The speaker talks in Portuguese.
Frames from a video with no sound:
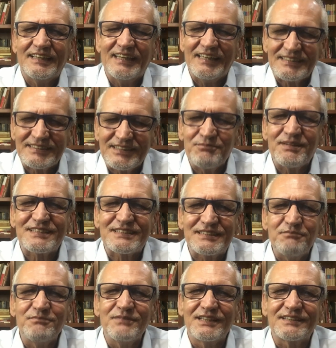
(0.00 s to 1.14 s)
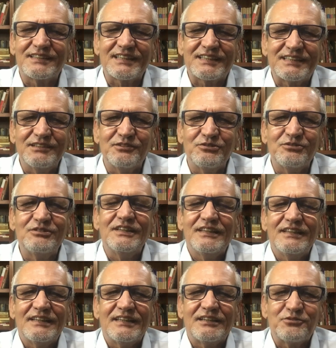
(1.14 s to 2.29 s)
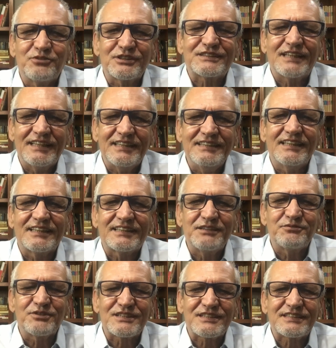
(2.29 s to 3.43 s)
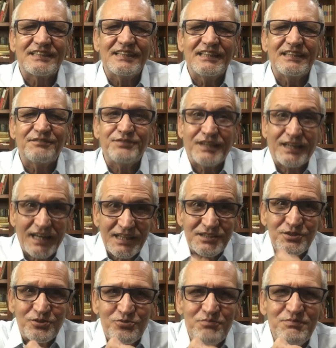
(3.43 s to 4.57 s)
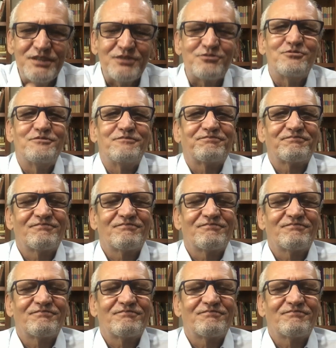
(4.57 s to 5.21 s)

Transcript: Esta é uma semana que eu gostaria que você ficasse comigo